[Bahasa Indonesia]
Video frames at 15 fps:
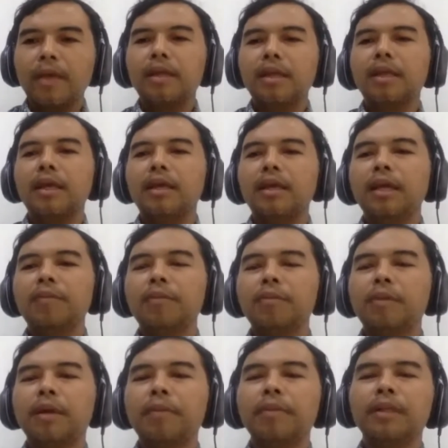Kita ingat
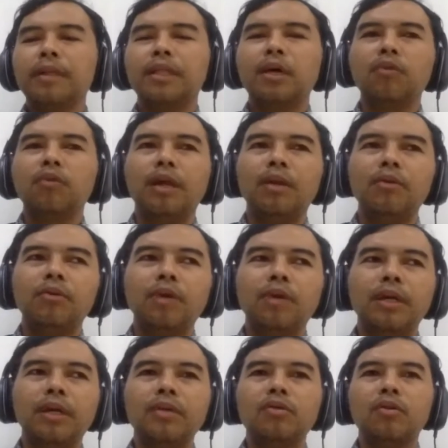beberapa tahun lalu
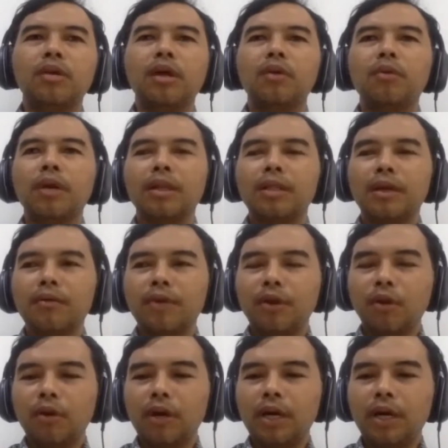ada seorang
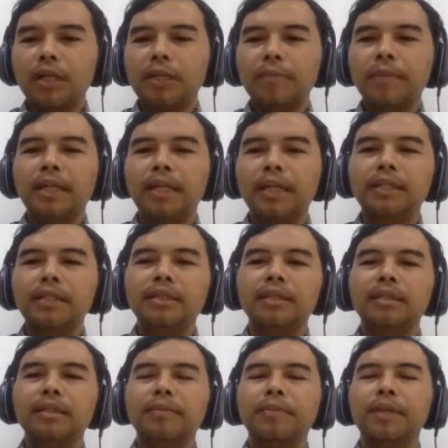wartawan lokal di Bali,
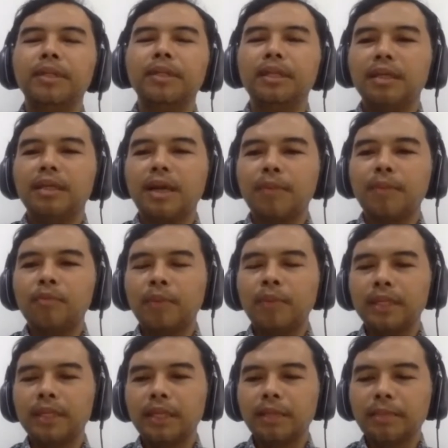tepatnya di
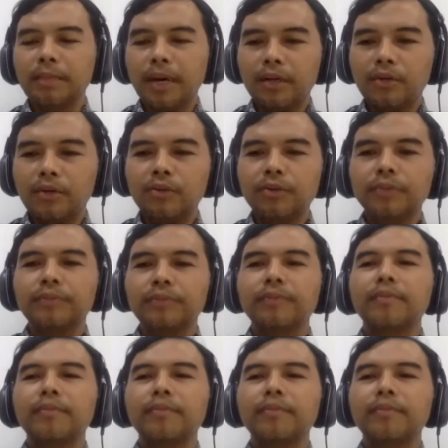Kabupaten Badung,